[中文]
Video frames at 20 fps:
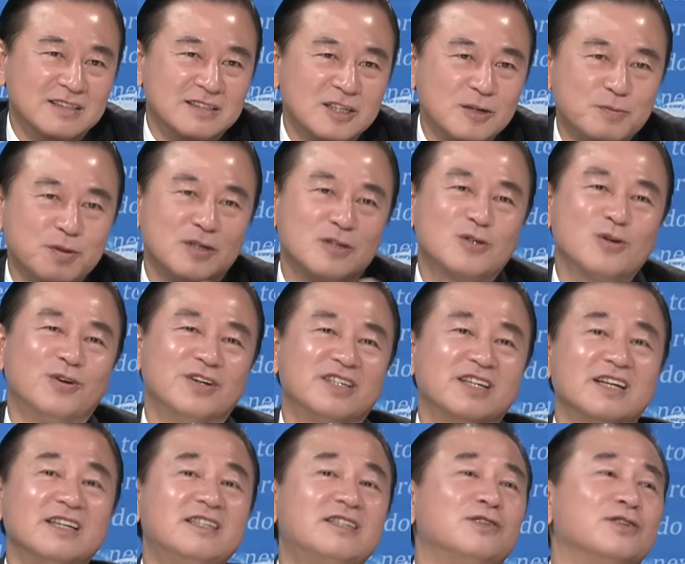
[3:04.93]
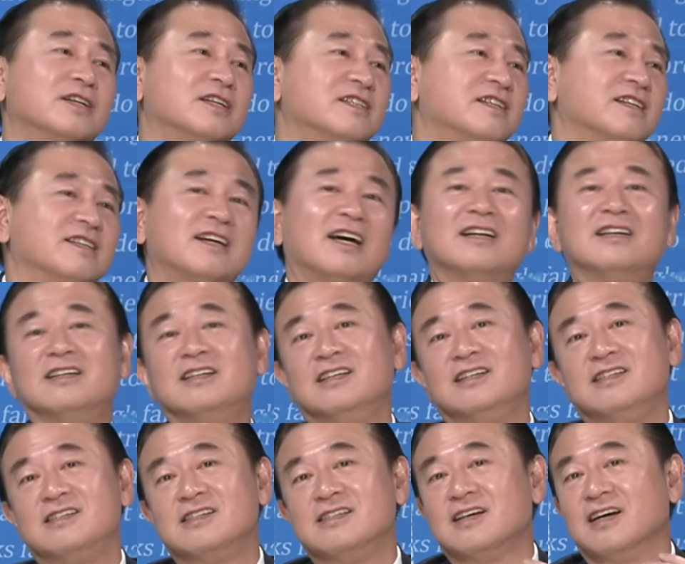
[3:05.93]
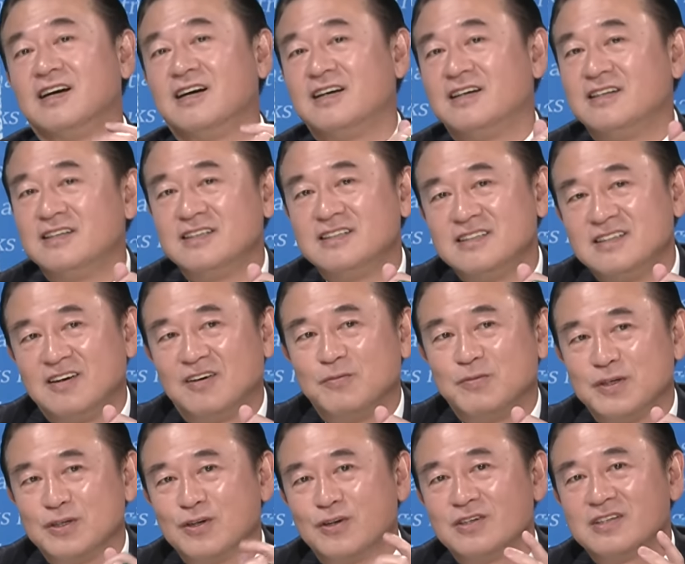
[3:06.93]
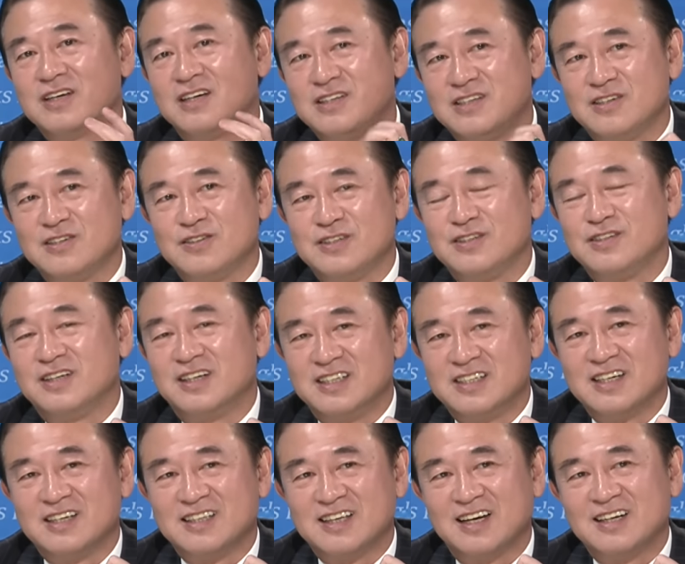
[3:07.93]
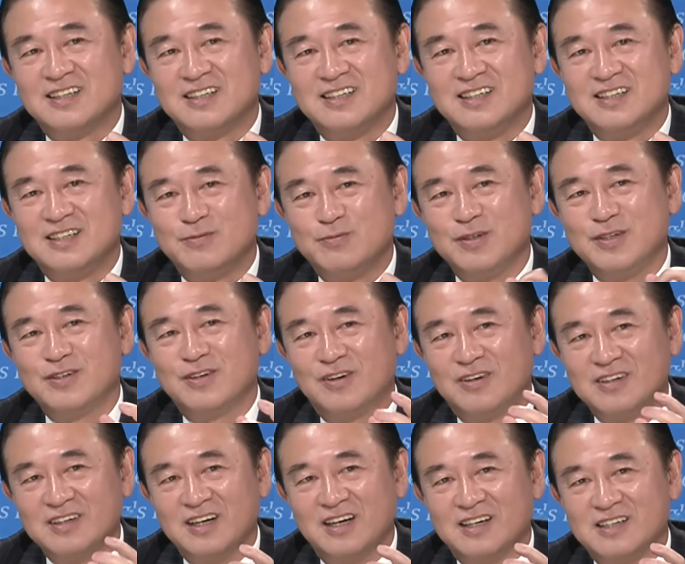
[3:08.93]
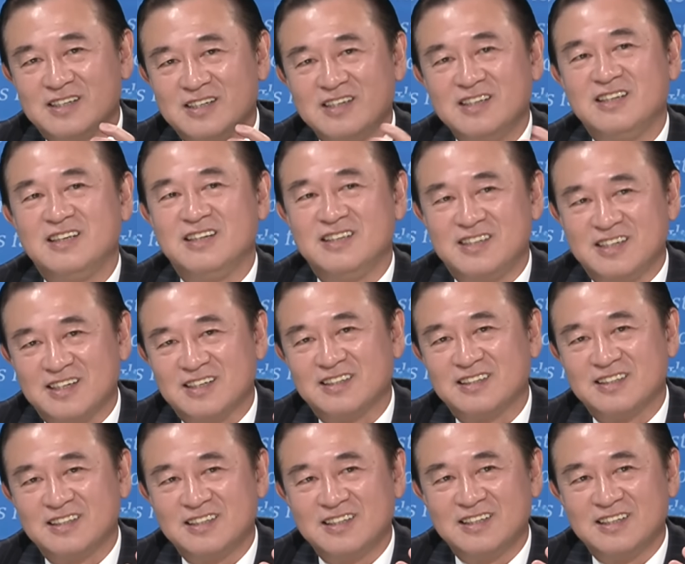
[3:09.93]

就比如说，我今天举个简单的例子，哦，比如说我今天举举个简单的例子，比如说，哎，悉尼景。